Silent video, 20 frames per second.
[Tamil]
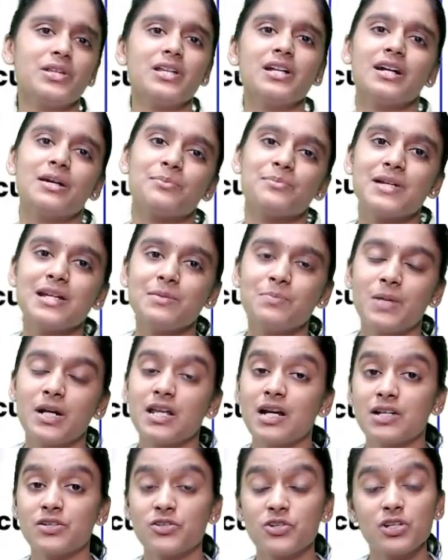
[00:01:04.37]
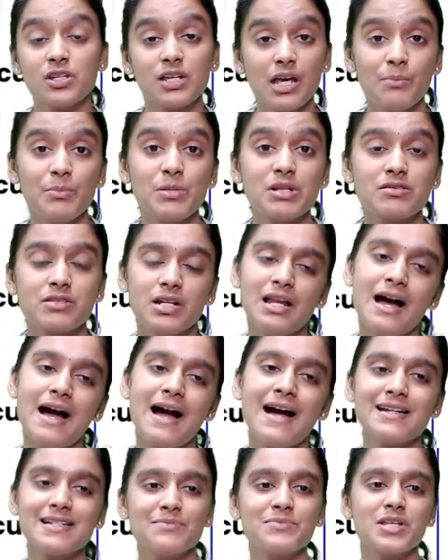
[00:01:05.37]
வந்து கம்ப்ளீட் பண்ணியாச்சு கெமிஸ்ட்ரியில்
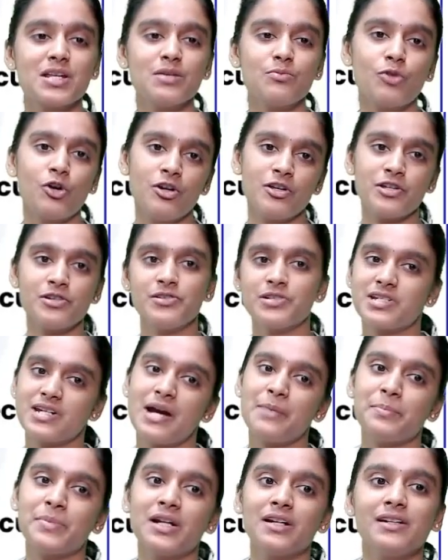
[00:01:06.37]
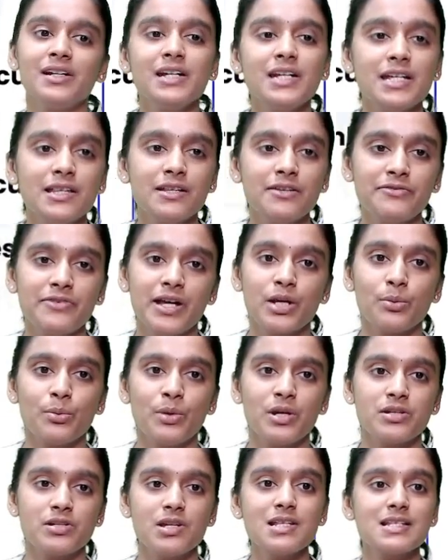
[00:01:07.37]
ஆட்டம்ஸ் அண்ட் மாலிக்யூல்ஸ் சாப்டரில் இந்த ஃபைவ்
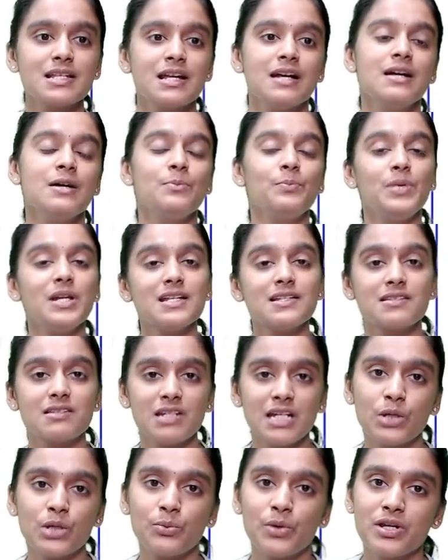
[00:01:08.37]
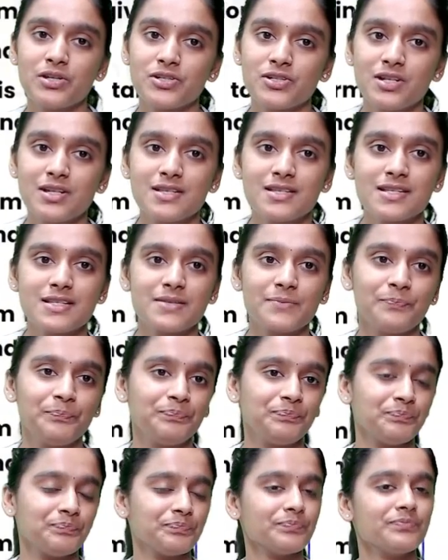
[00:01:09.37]
கொஷின்ஸ் ப்ளஸ் த்ரீ கொஷின்ஸ்
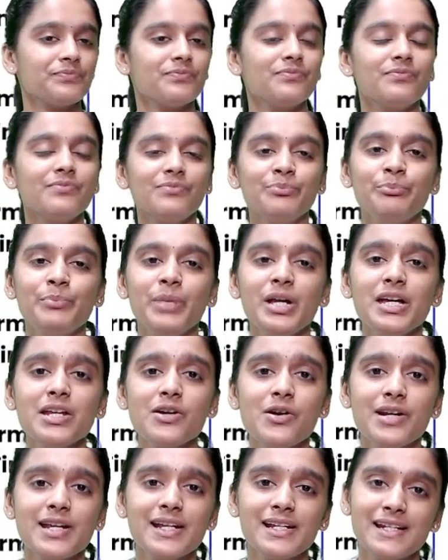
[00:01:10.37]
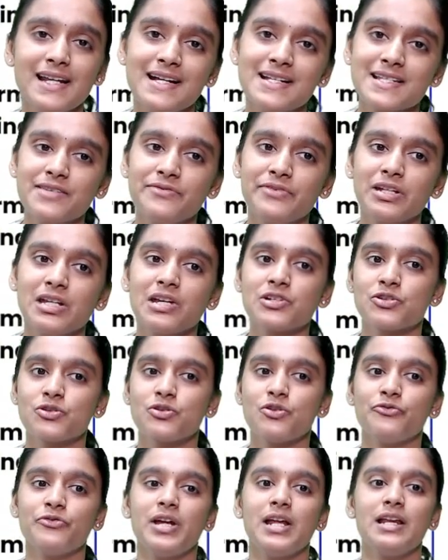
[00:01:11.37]
பீரியாடிக்
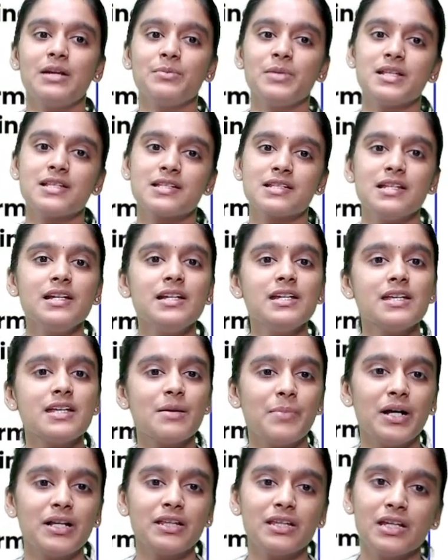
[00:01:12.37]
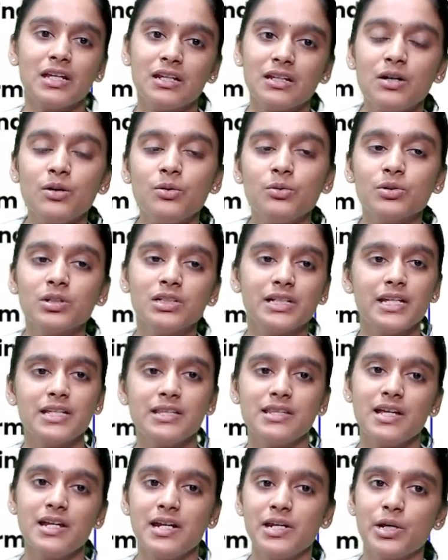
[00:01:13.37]
கிளாசிஃபிகேஷன் ஆஃப் எலமெண்ட்ஸில் நீங்கள் பார்த்தீங்கன்னா உங்களுக்கு
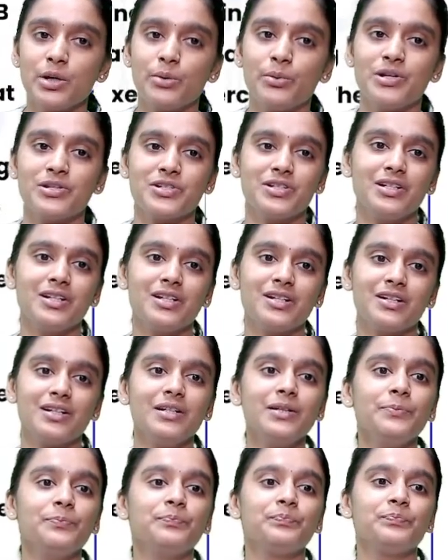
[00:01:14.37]
இந்த ரெண்டு கொஷின் இருக்குது